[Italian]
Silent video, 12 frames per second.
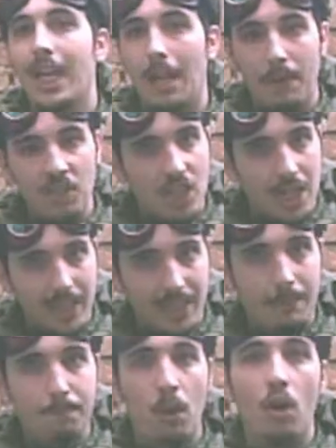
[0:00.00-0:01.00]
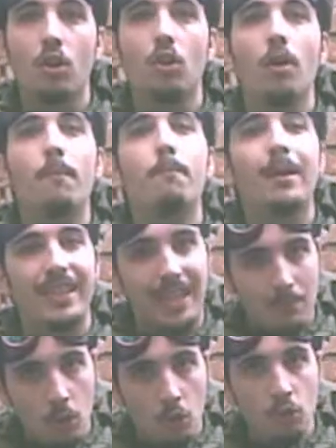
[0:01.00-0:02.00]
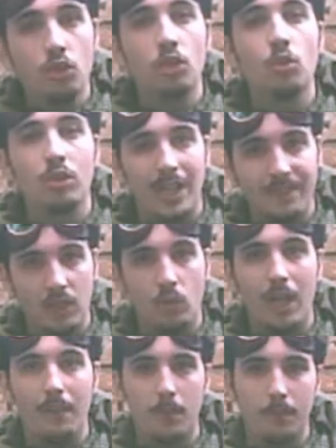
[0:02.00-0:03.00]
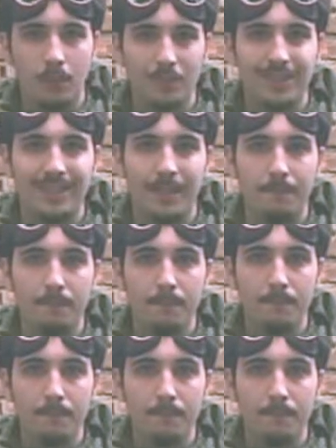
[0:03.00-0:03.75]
la pagina è nata da poco, ma terremo conto di tutte le eventuali proposte.